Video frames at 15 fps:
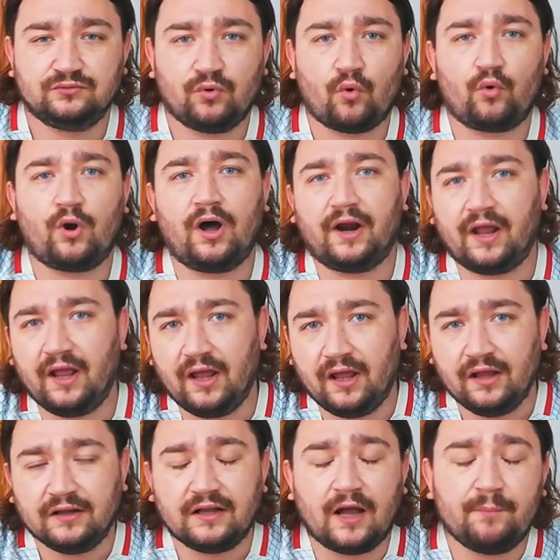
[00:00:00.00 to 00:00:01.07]

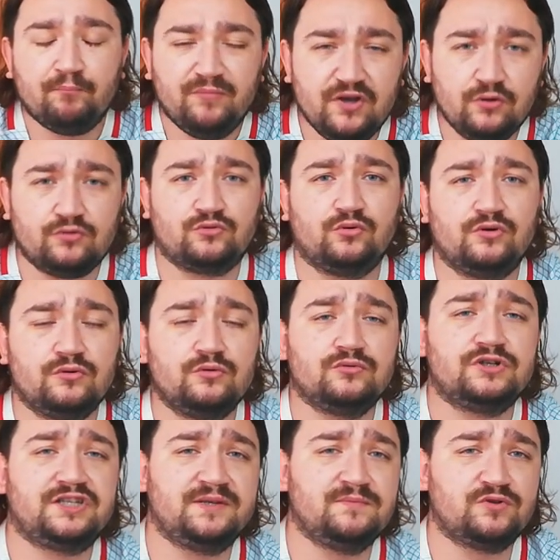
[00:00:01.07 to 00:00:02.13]
Dokare yani bir sürü
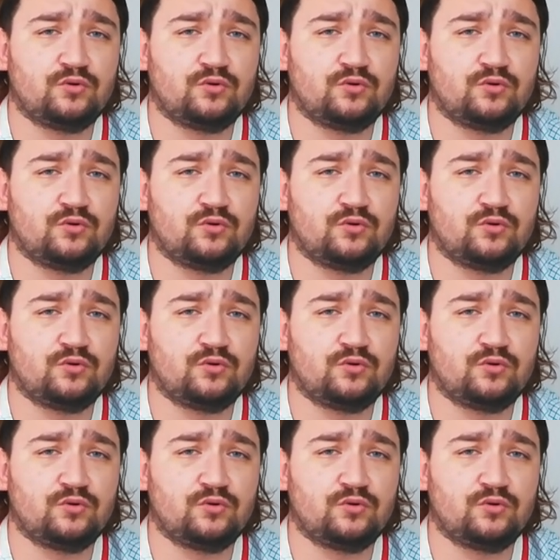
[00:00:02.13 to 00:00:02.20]
isim